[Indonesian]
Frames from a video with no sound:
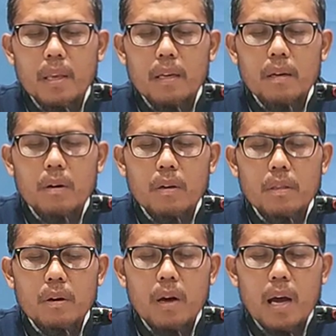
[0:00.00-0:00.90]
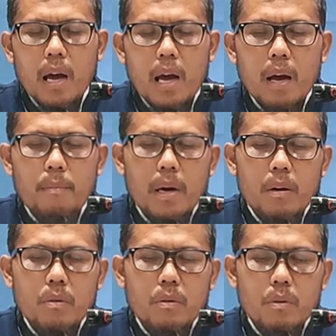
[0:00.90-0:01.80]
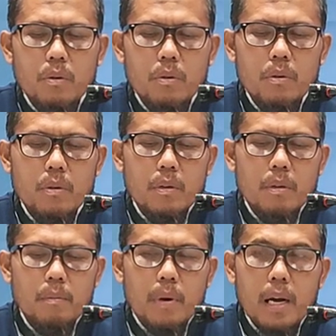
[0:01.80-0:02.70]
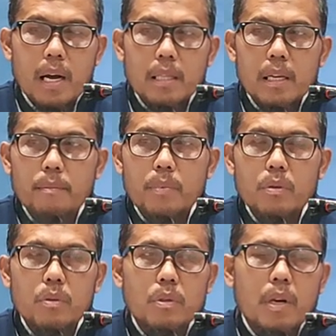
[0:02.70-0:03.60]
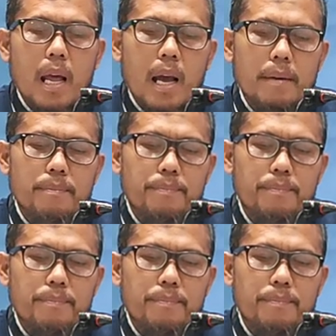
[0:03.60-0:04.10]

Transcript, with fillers: ingkotoa amaluhu maka terputuslah